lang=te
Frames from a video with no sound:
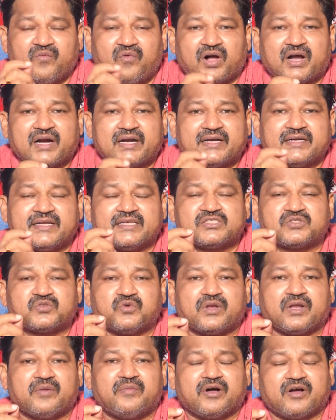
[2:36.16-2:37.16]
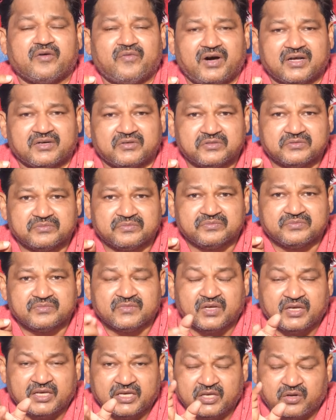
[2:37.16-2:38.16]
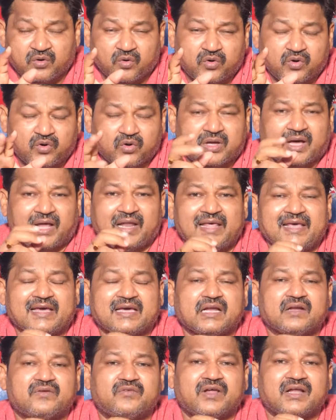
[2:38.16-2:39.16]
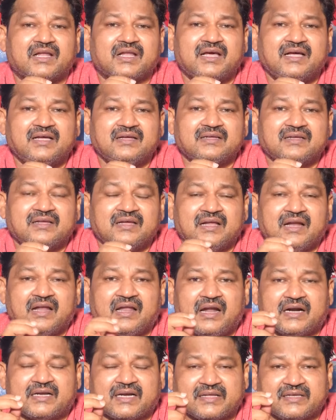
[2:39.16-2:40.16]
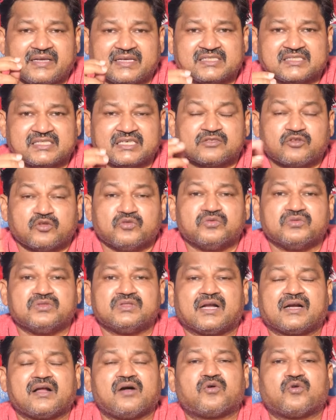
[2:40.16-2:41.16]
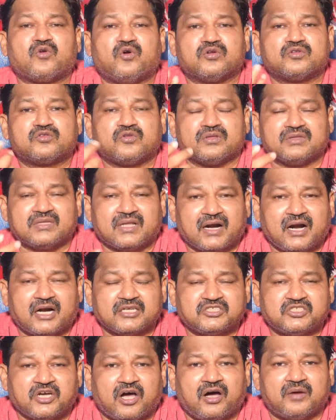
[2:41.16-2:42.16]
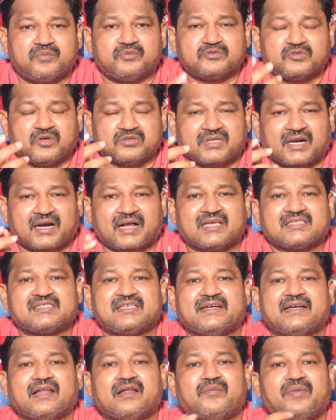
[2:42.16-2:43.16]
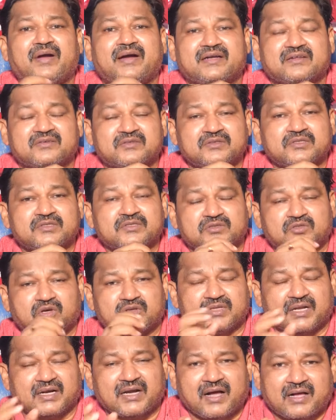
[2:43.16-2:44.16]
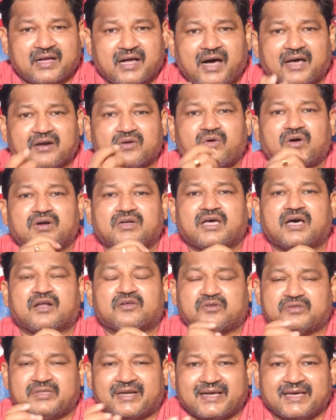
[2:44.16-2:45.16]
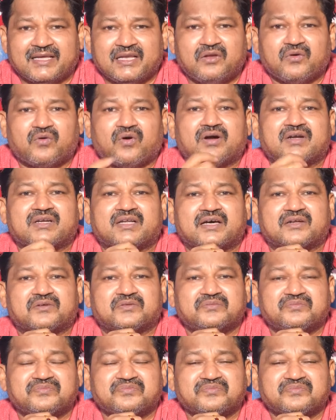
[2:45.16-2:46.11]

ఒకటంటే సూర్య భగవానుడు ఈ రెండు కలయికల వల్ల లెటర్ ఎస్కి తొందరగా గ్రో తొందరగా జాబ్ తొందరగా సెటిల్మెంట్ తొందరగా కారు కొంటారు తొందరగా ఇల్లు కొంటారు